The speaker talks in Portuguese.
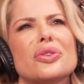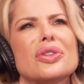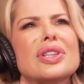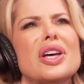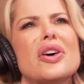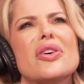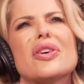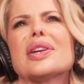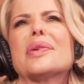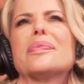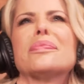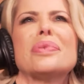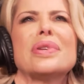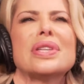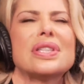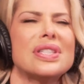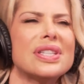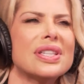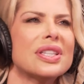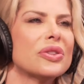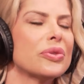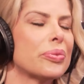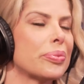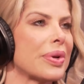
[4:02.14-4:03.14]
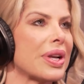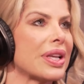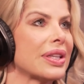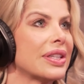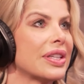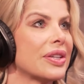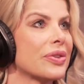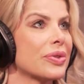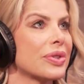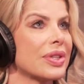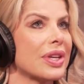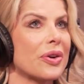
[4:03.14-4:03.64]
toda hora pedindo para
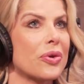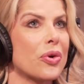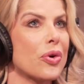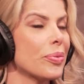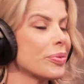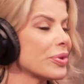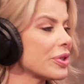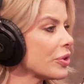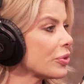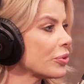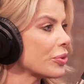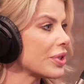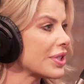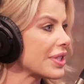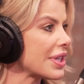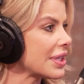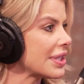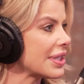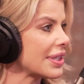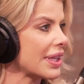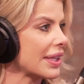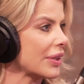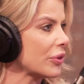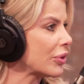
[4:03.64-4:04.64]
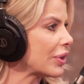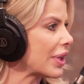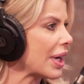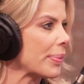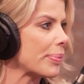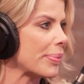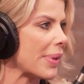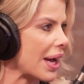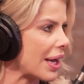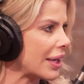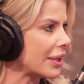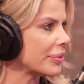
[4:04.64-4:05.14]
Deus. É como se eu não quisesse dar o
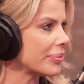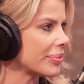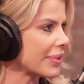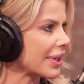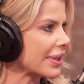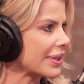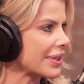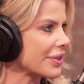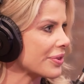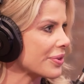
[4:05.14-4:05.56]
trabalho para